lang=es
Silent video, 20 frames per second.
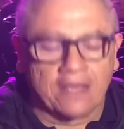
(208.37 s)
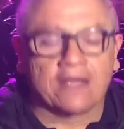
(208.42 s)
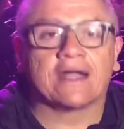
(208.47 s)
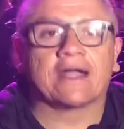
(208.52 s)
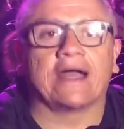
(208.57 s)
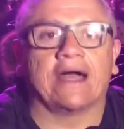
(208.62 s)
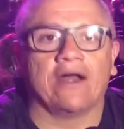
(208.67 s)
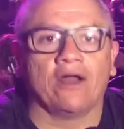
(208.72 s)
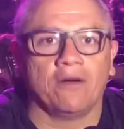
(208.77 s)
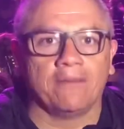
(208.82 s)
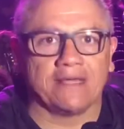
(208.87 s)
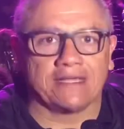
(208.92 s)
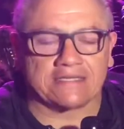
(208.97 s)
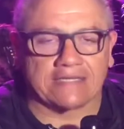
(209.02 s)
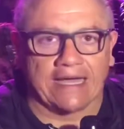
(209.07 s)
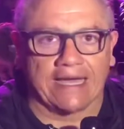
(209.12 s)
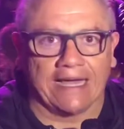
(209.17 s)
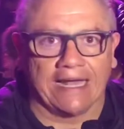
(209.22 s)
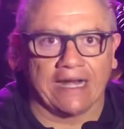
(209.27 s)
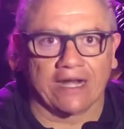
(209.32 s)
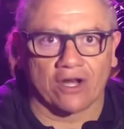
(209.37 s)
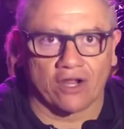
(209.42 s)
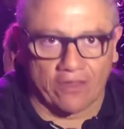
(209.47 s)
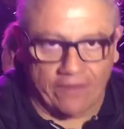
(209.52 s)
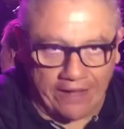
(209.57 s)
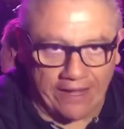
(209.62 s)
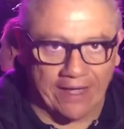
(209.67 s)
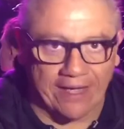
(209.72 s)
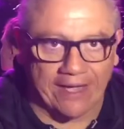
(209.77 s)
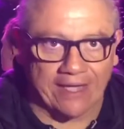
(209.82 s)
Ganó Misael
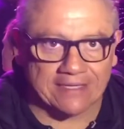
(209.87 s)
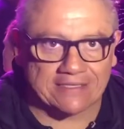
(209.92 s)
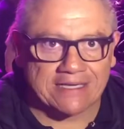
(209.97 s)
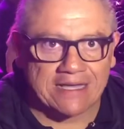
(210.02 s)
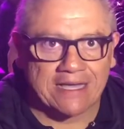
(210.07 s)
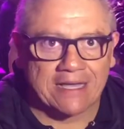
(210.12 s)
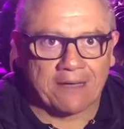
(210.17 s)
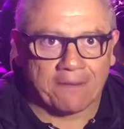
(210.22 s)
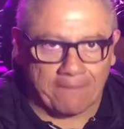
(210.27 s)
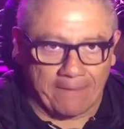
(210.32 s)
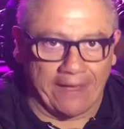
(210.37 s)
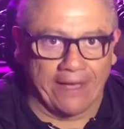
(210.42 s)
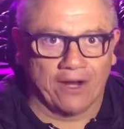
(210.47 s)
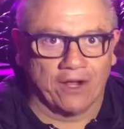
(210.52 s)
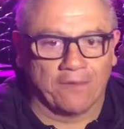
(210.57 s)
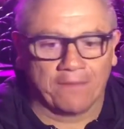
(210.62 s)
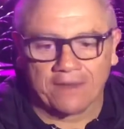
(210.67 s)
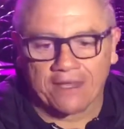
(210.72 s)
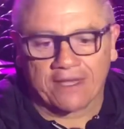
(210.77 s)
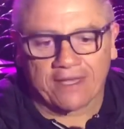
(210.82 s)
Rodríguez. Pero